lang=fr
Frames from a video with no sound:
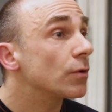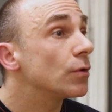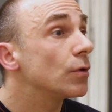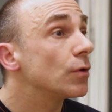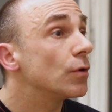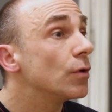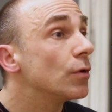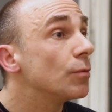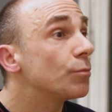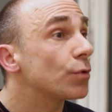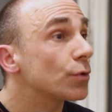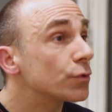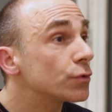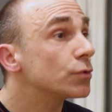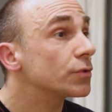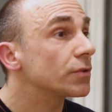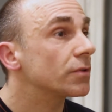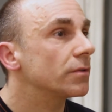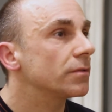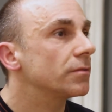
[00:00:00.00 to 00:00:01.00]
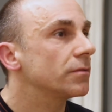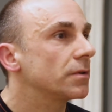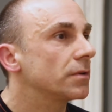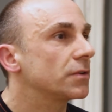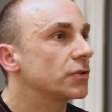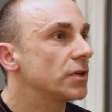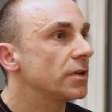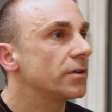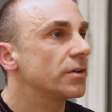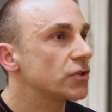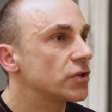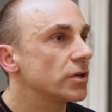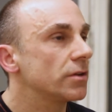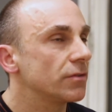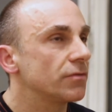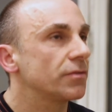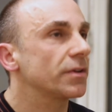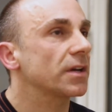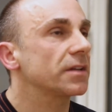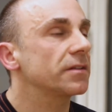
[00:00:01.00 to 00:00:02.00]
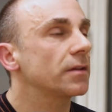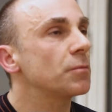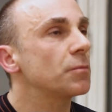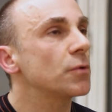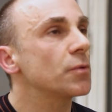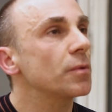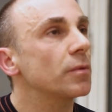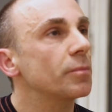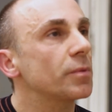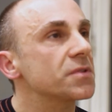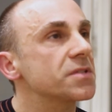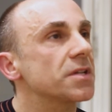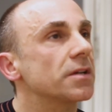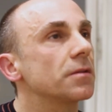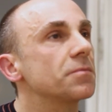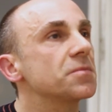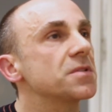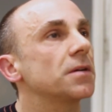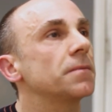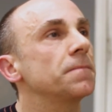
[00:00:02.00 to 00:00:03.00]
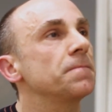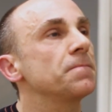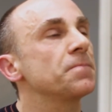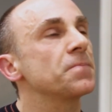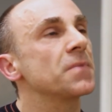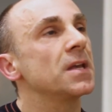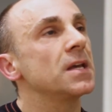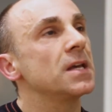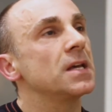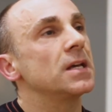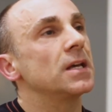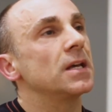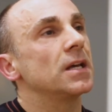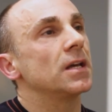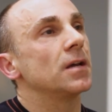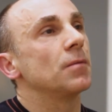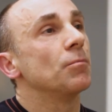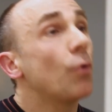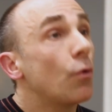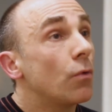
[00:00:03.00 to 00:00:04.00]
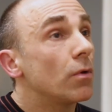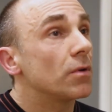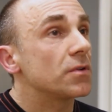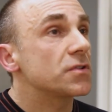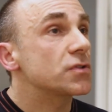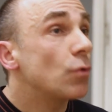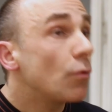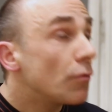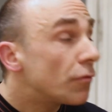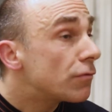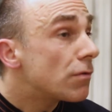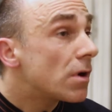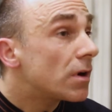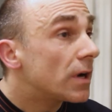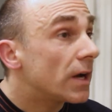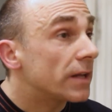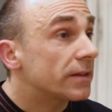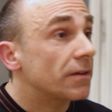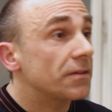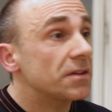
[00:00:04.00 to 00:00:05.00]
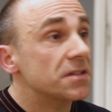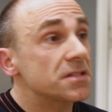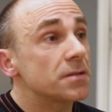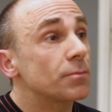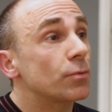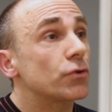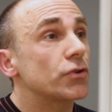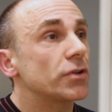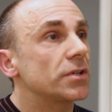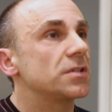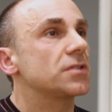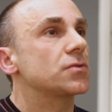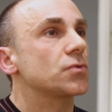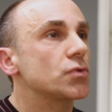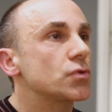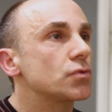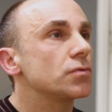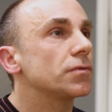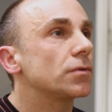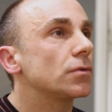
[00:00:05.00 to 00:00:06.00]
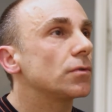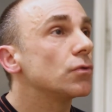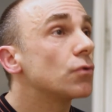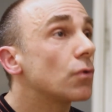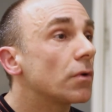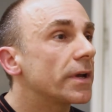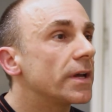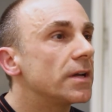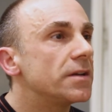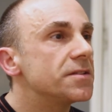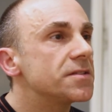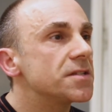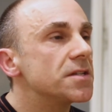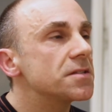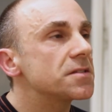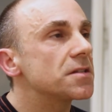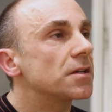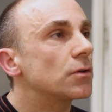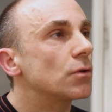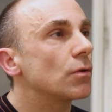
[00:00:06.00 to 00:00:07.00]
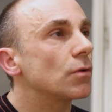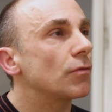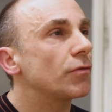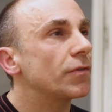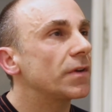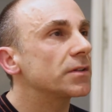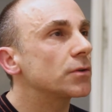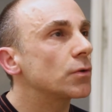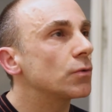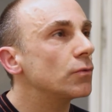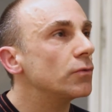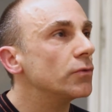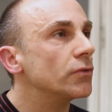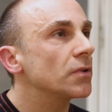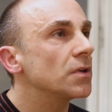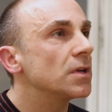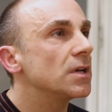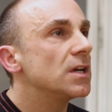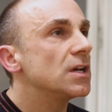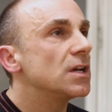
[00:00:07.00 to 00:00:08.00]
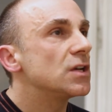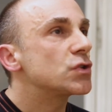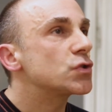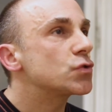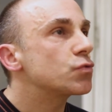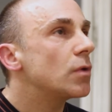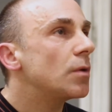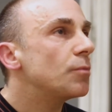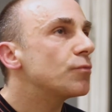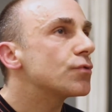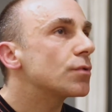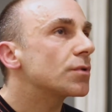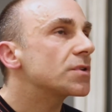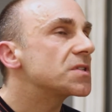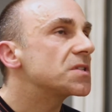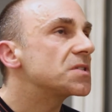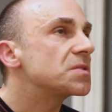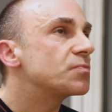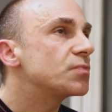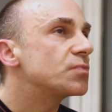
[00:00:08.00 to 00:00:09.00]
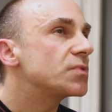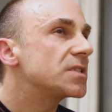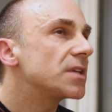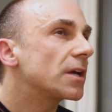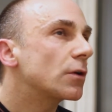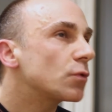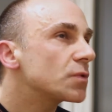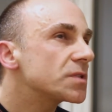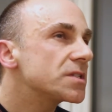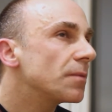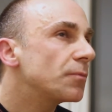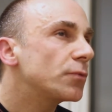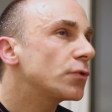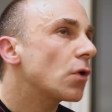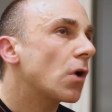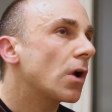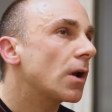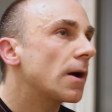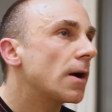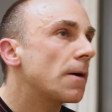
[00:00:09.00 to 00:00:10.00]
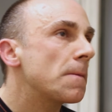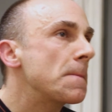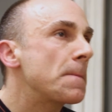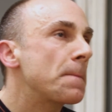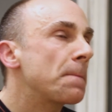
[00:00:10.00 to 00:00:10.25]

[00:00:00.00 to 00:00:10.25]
euh, pour d'autres. J'ai véritablement pensé comme ça. Bon, ce qu'on voit à travers ces projets qui sont souvent non réalisés, c'est qu'en fin de compte, soit pour ces concepteurs-là,